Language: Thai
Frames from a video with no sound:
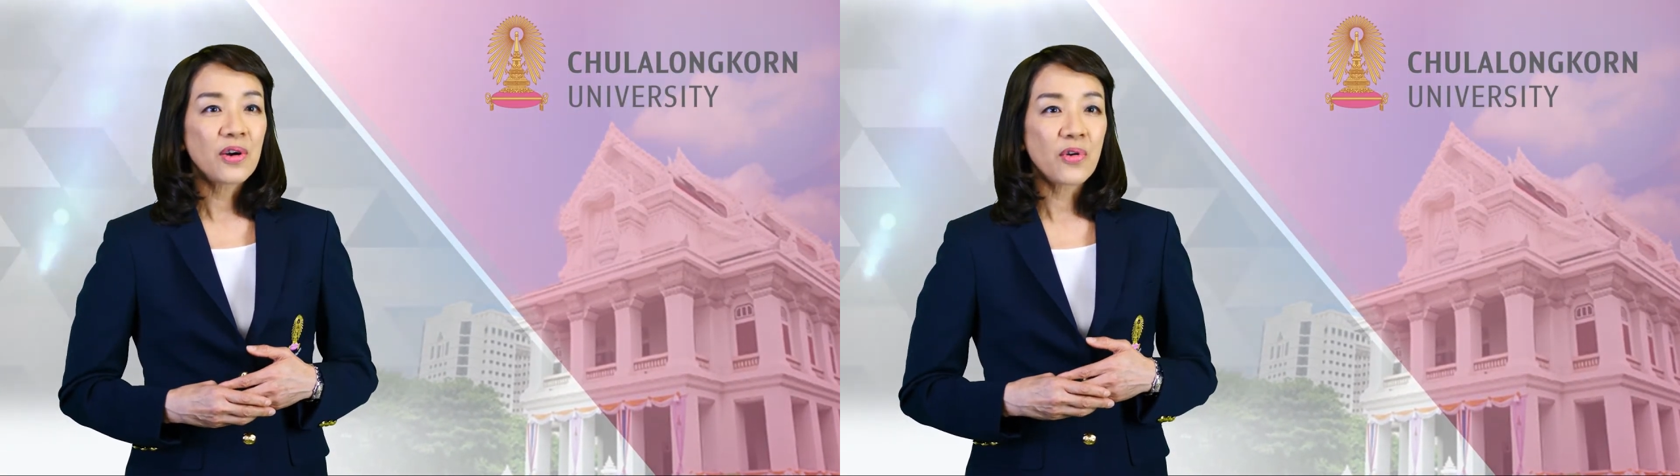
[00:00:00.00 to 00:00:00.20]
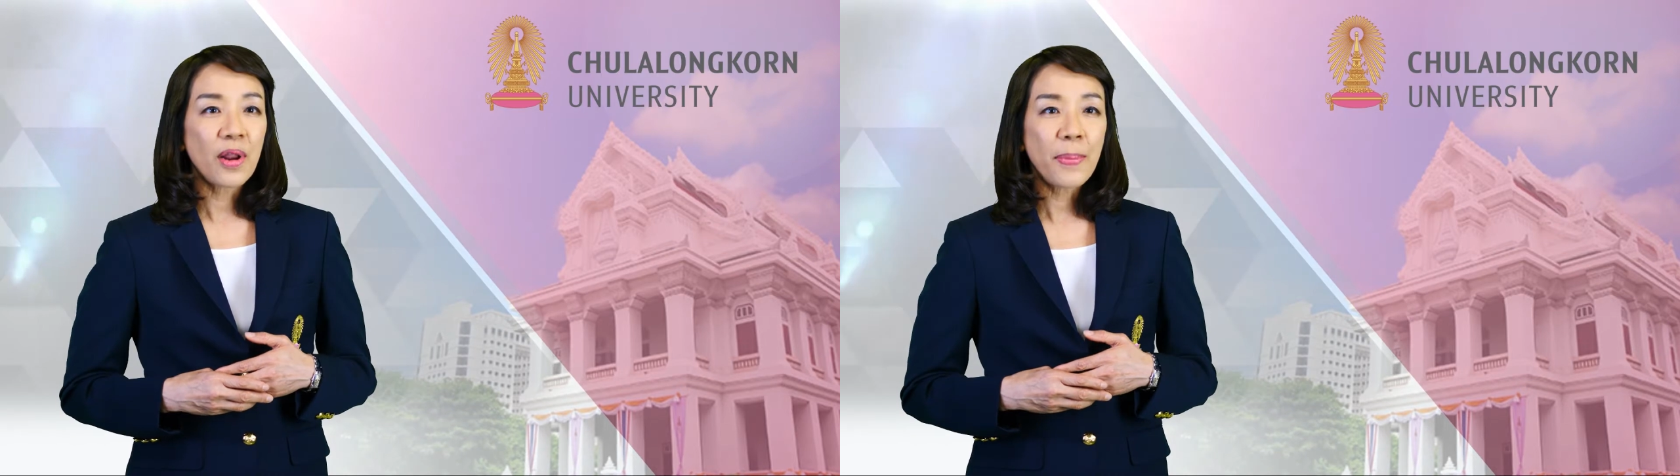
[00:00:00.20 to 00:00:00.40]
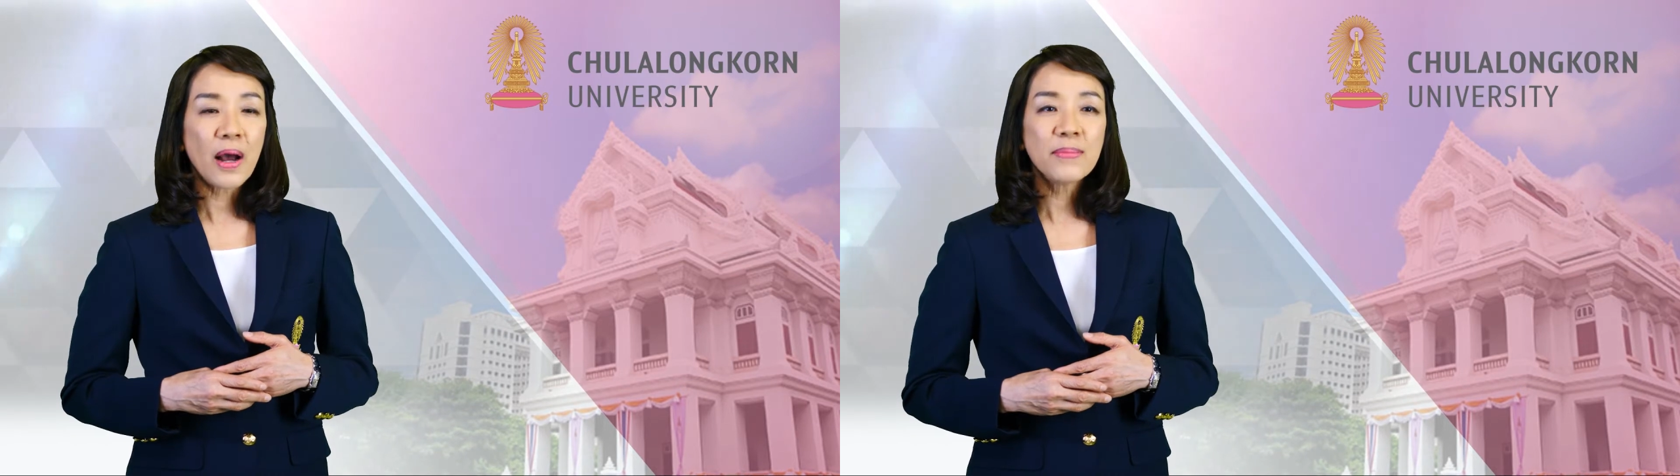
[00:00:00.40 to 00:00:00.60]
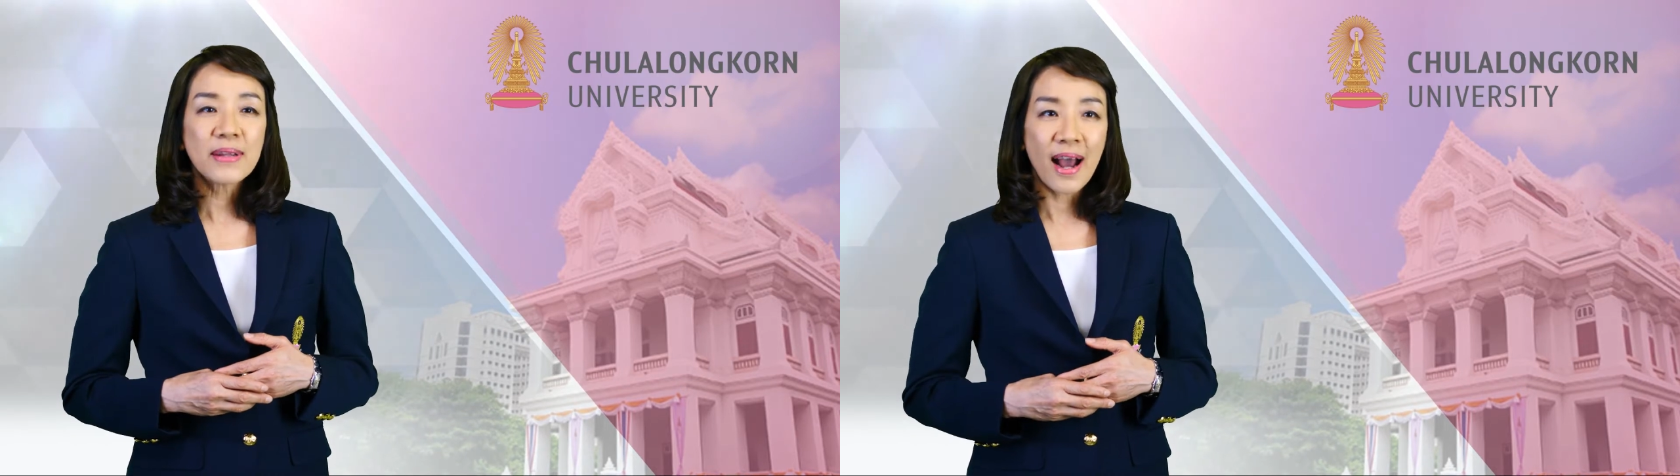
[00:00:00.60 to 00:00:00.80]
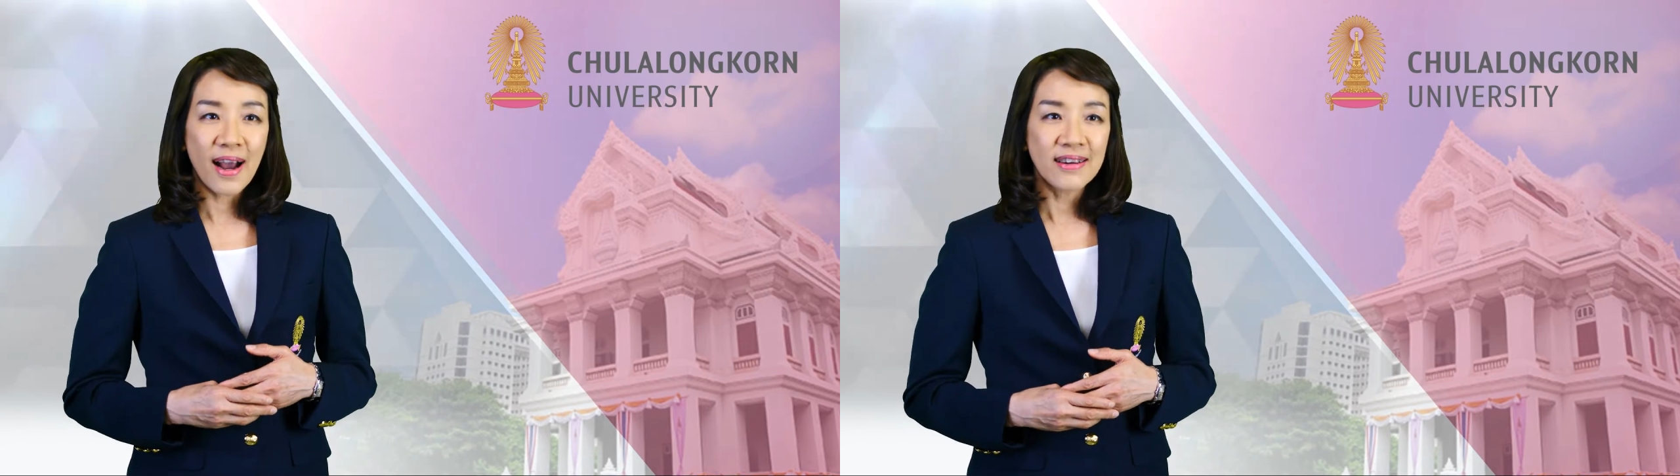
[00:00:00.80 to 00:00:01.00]
เราได้เพิ่ม
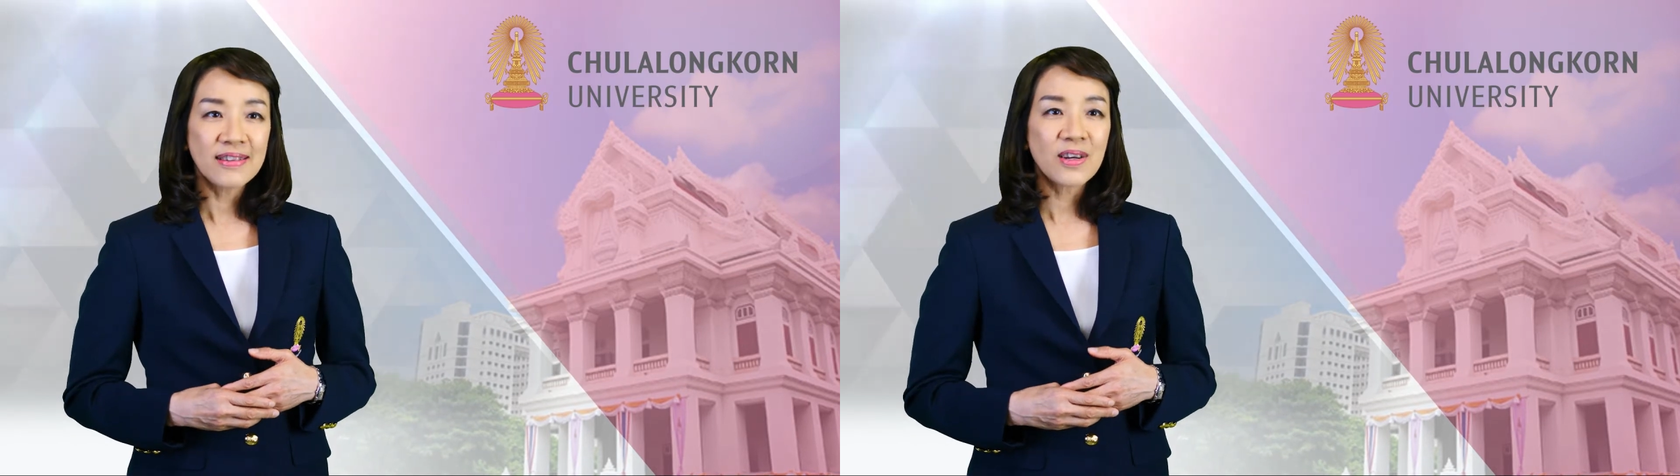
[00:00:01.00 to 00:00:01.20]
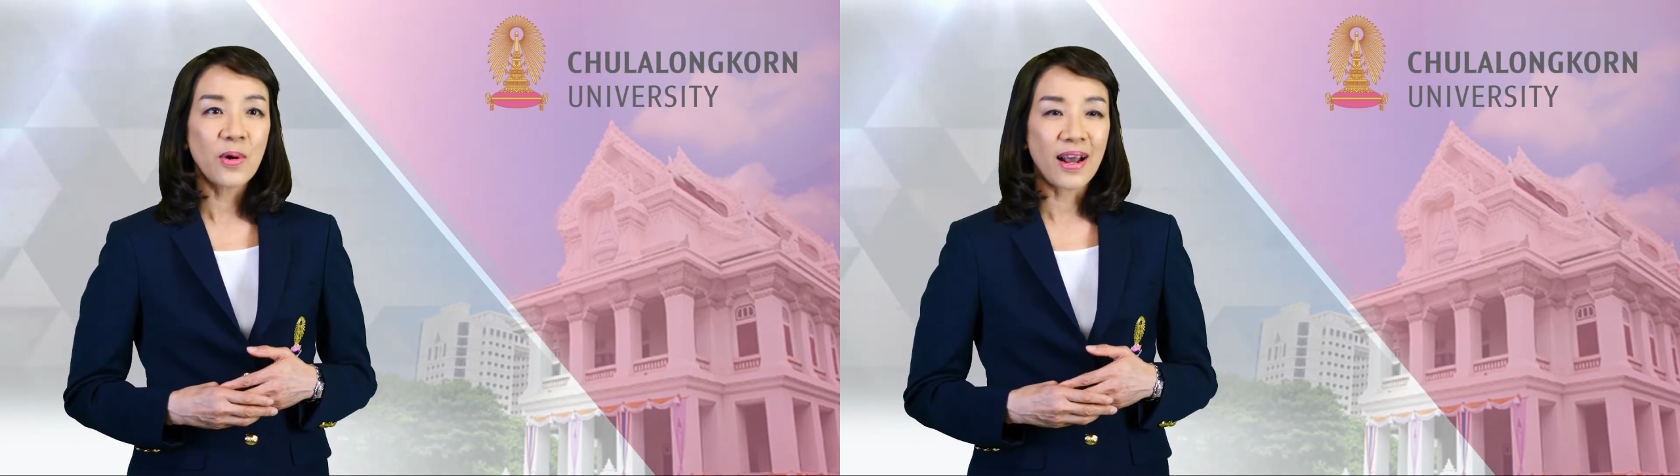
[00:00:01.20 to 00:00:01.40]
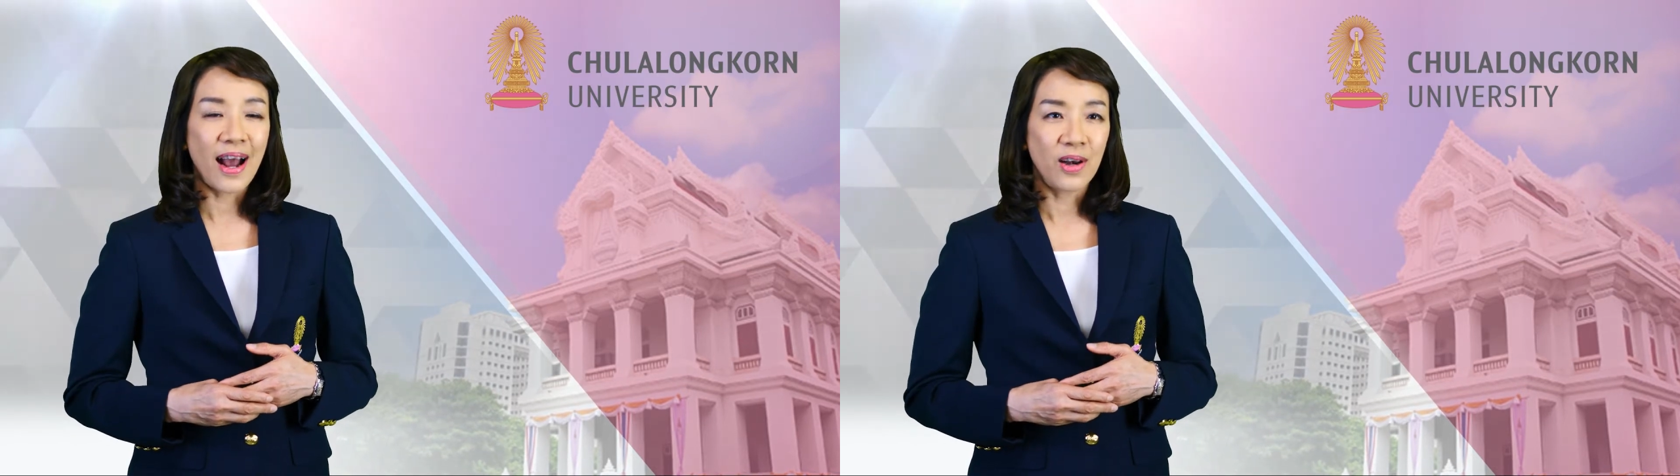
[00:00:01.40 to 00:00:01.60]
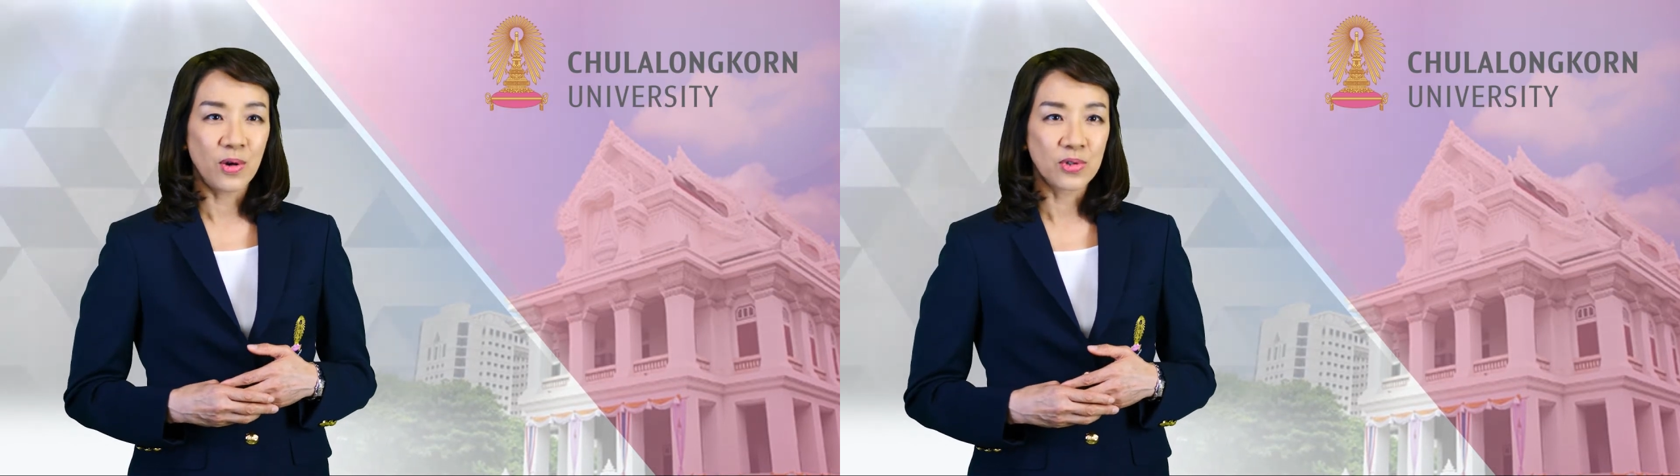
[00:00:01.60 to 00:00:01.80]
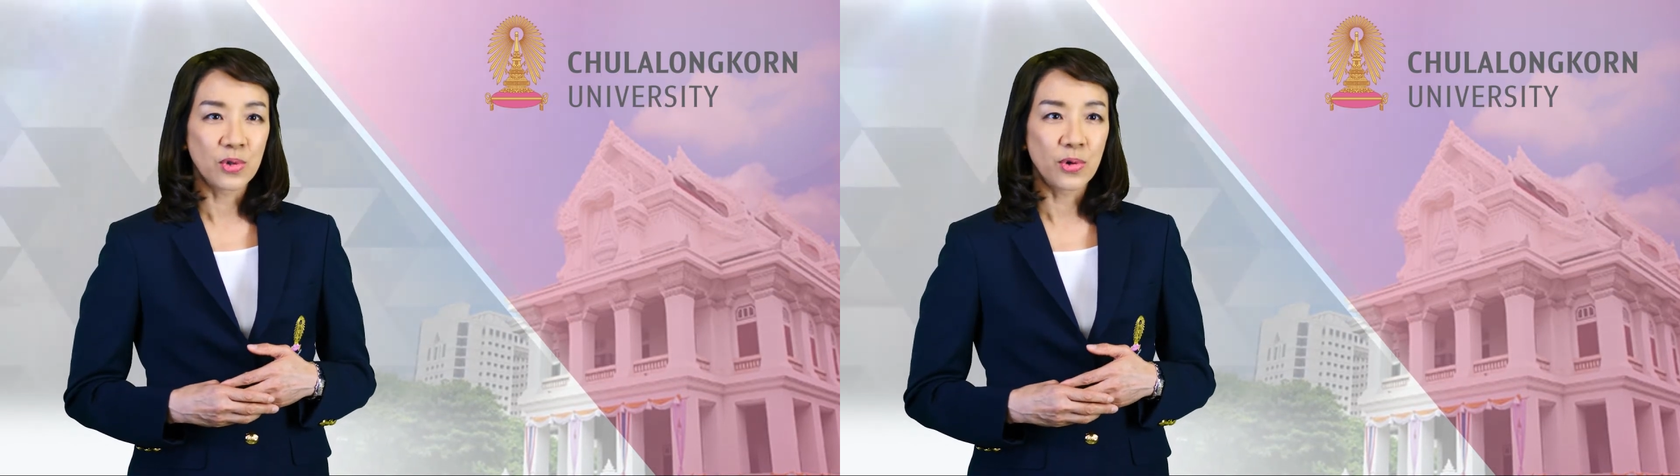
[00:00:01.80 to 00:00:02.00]
ทางเลือกของการ
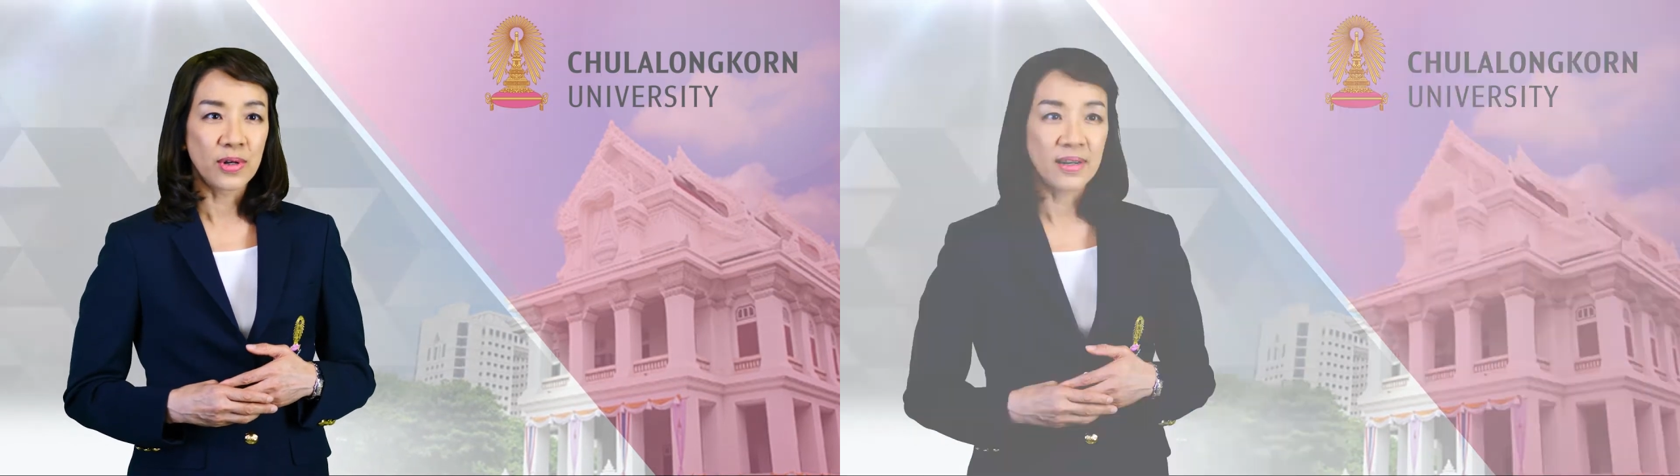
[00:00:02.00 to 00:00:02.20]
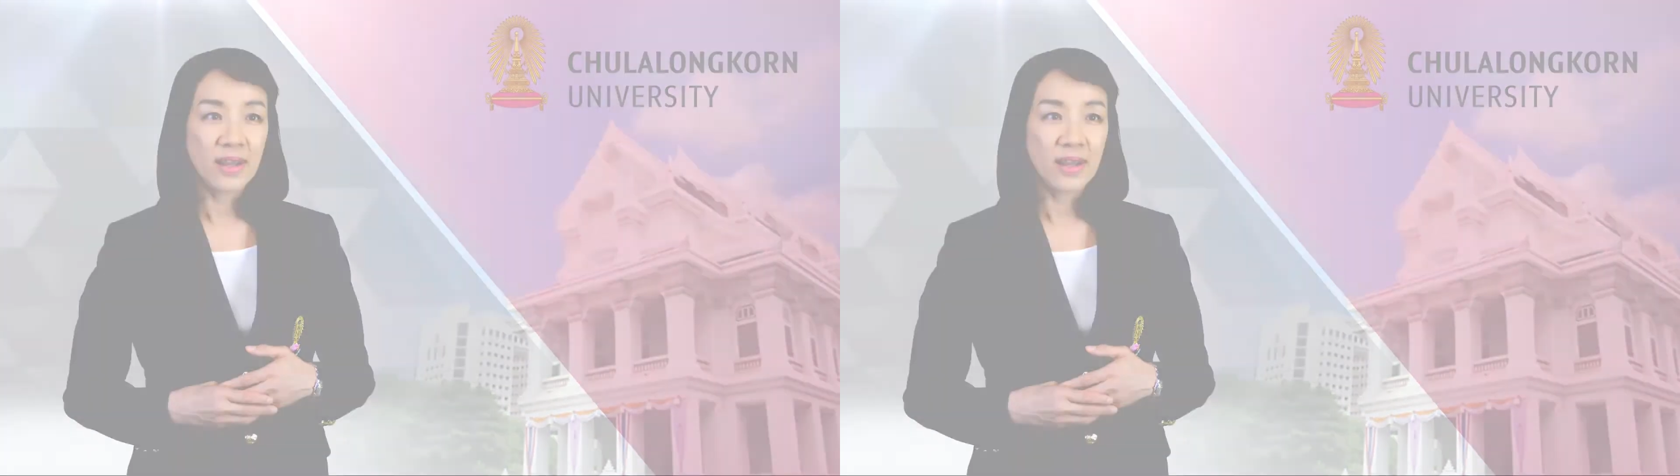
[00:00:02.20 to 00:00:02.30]
ลงทุน